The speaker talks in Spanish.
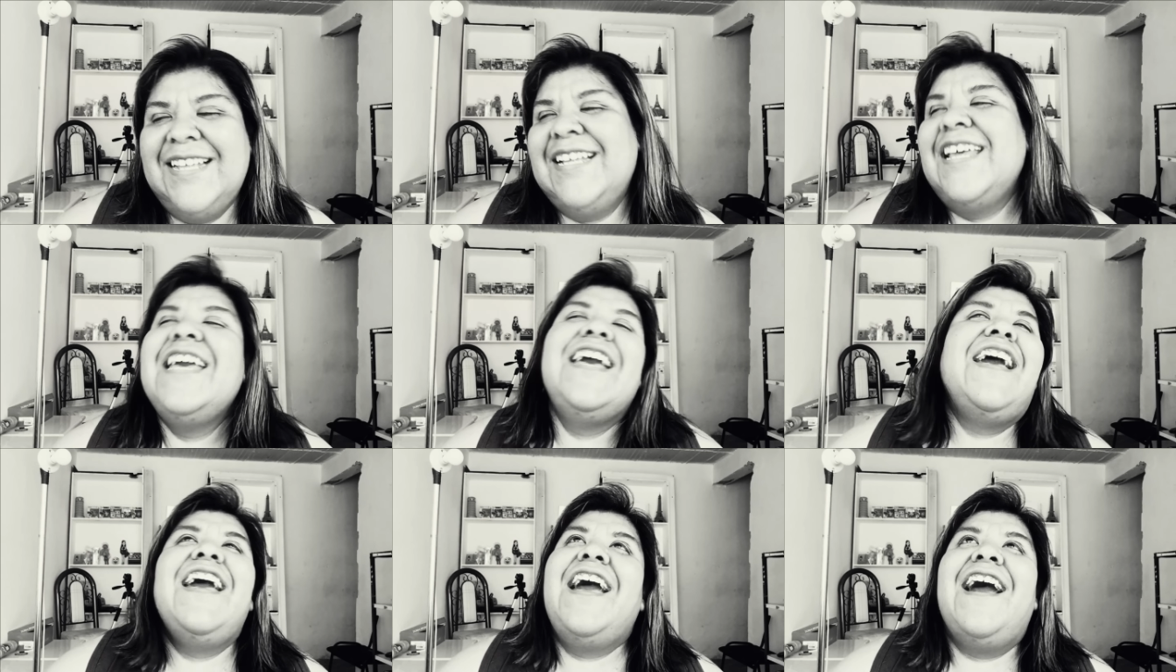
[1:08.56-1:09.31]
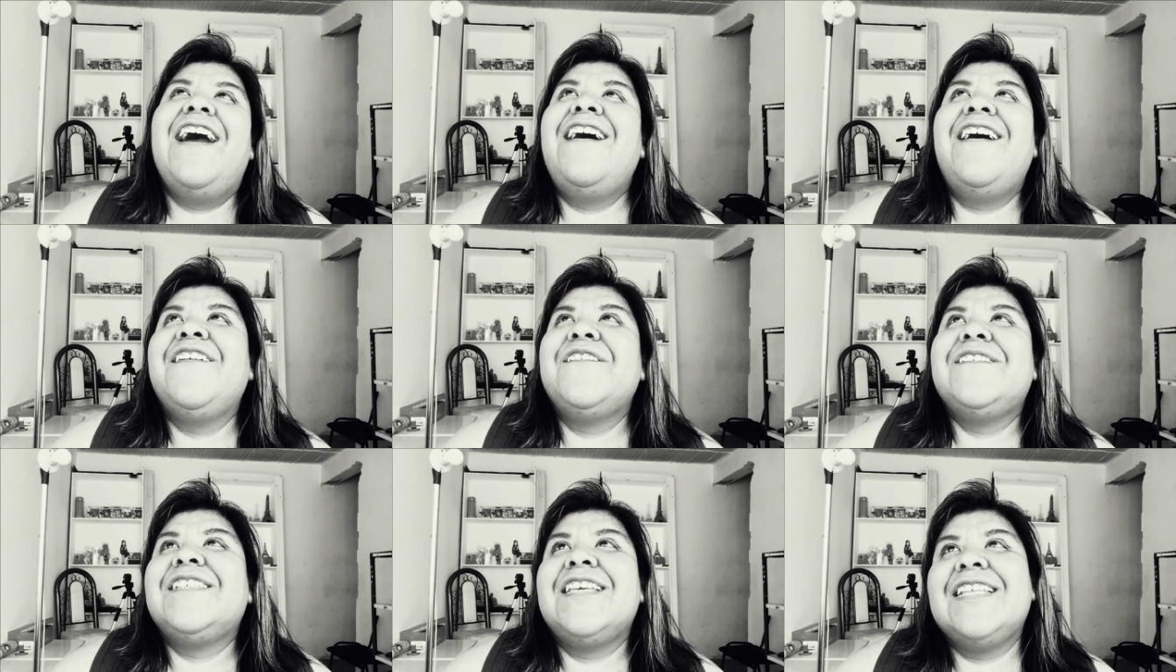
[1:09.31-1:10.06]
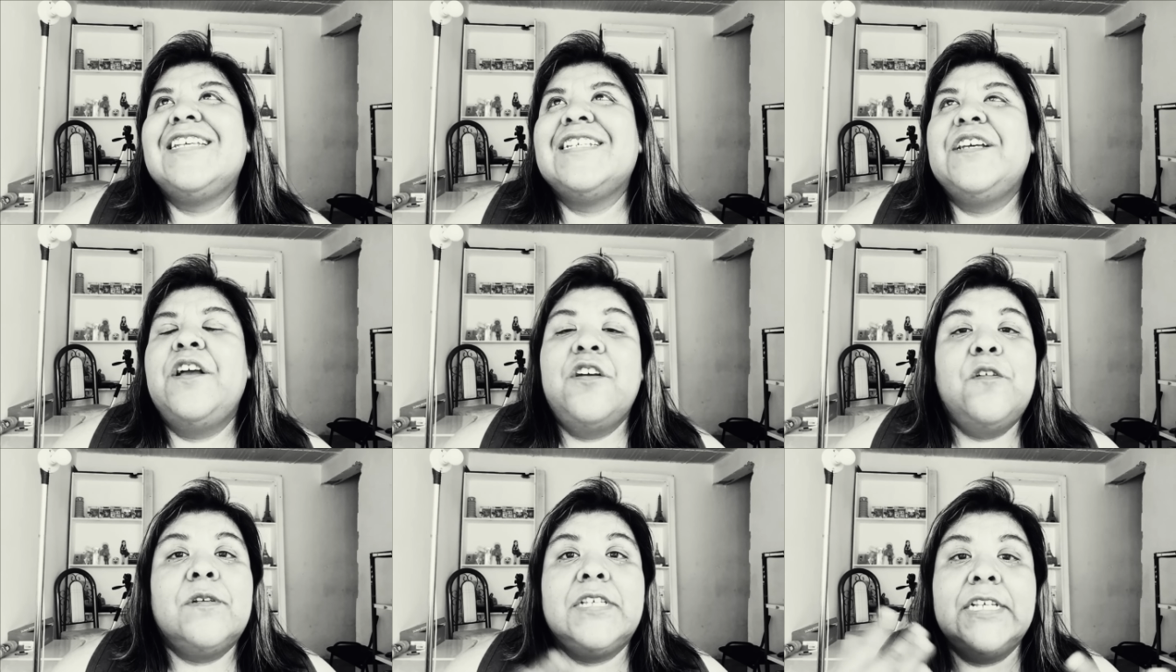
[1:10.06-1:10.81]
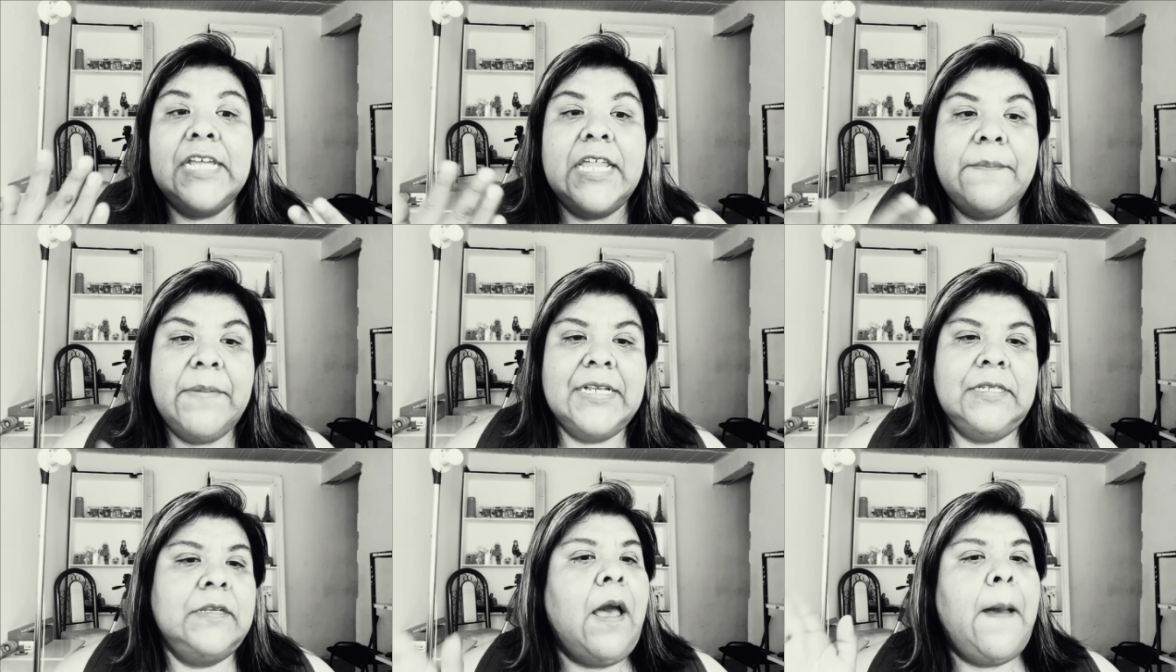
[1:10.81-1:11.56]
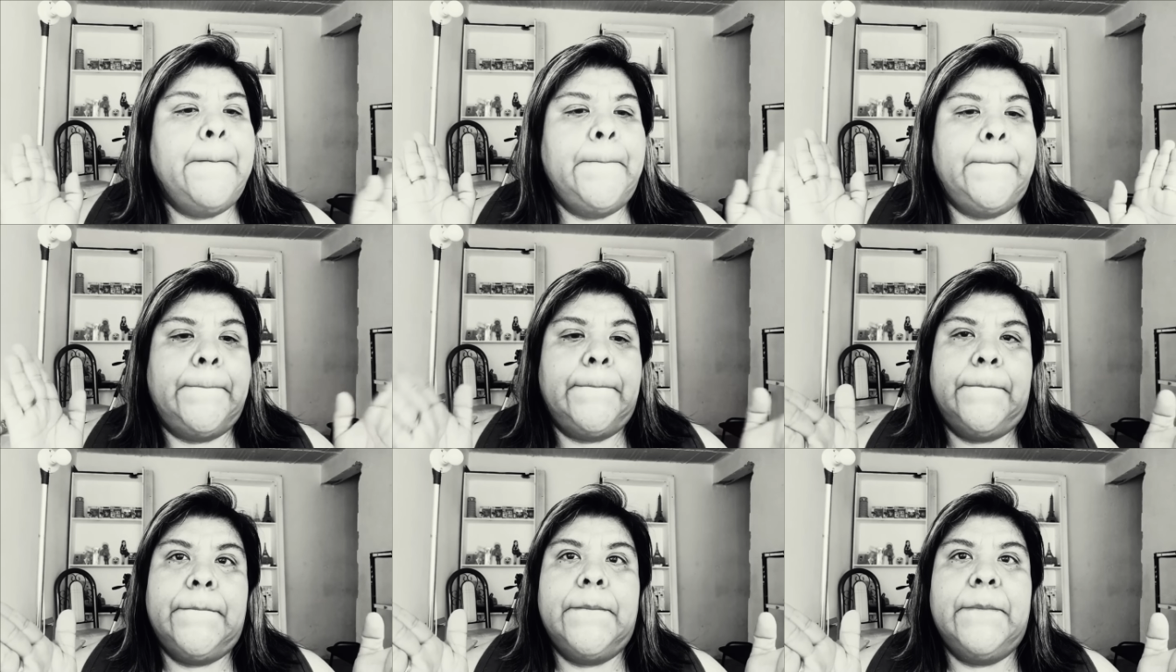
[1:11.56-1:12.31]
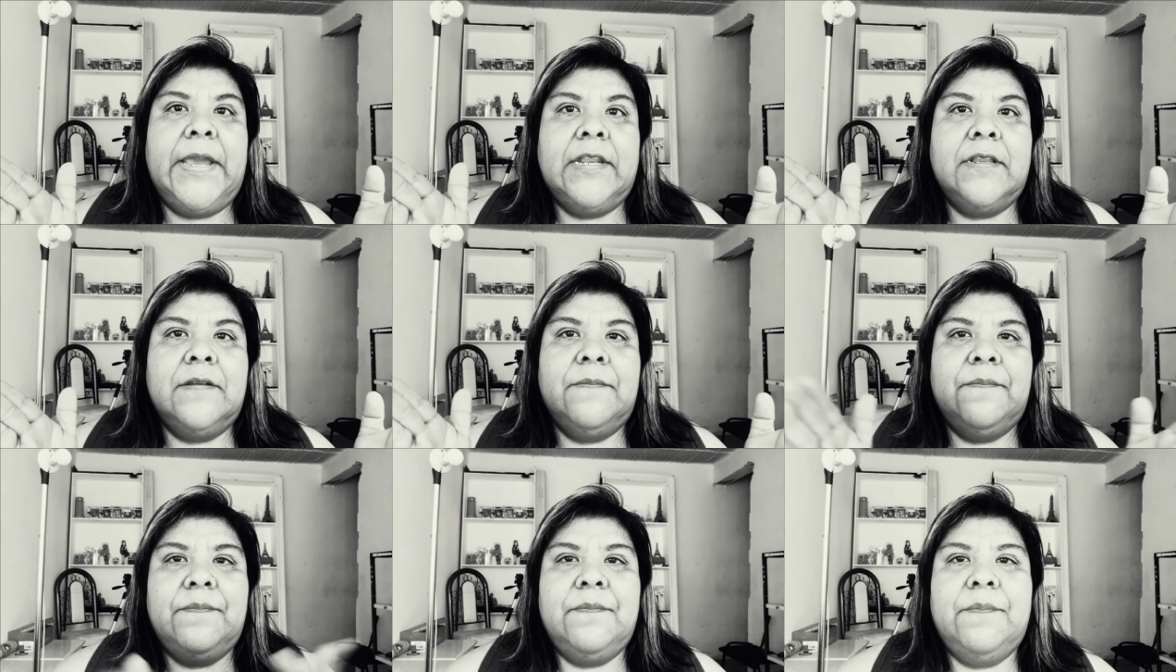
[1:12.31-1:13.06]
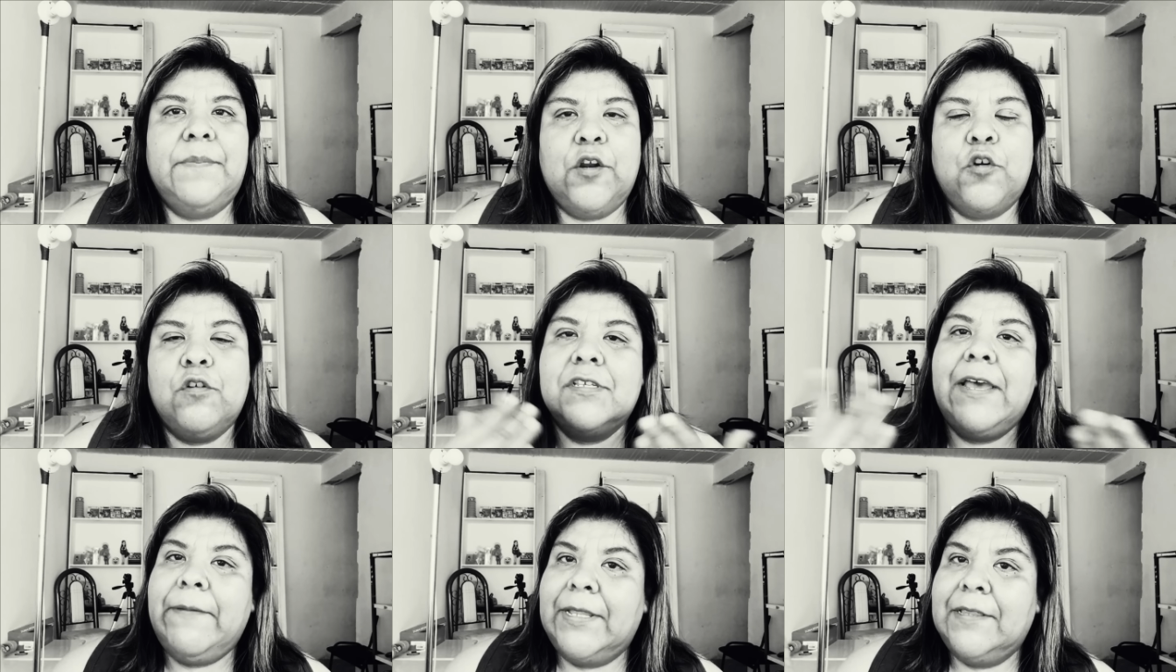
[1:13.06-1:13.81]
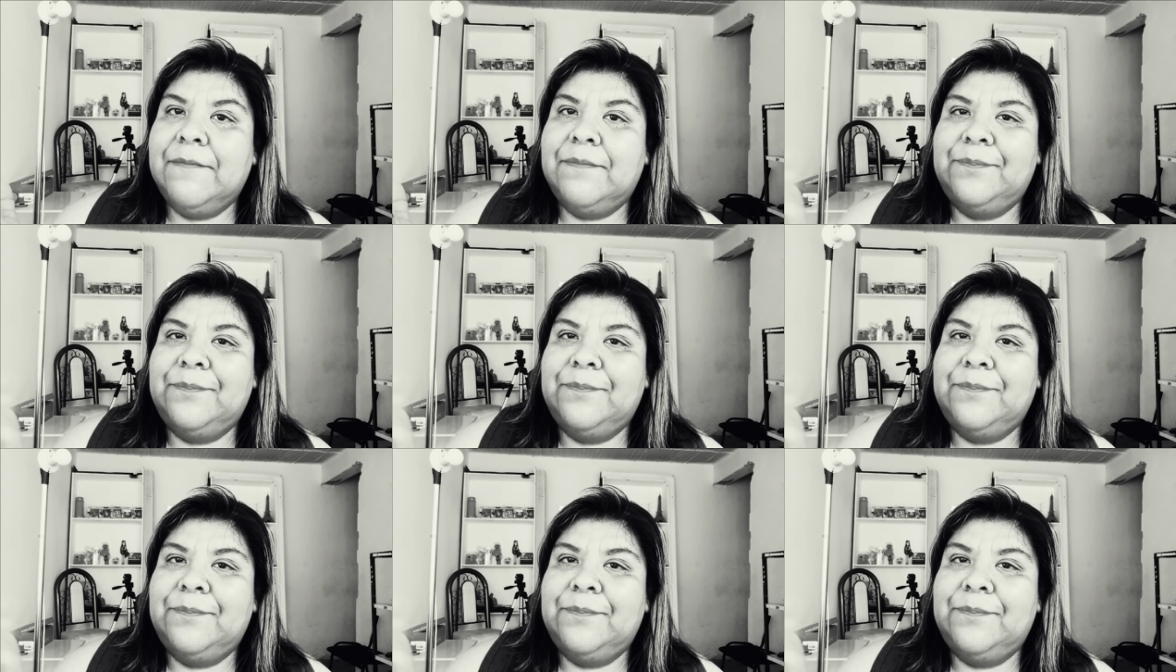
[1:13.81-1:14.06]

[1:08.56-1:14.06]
Ay, ustedes. Ustedes nada más ven, pero no sabe.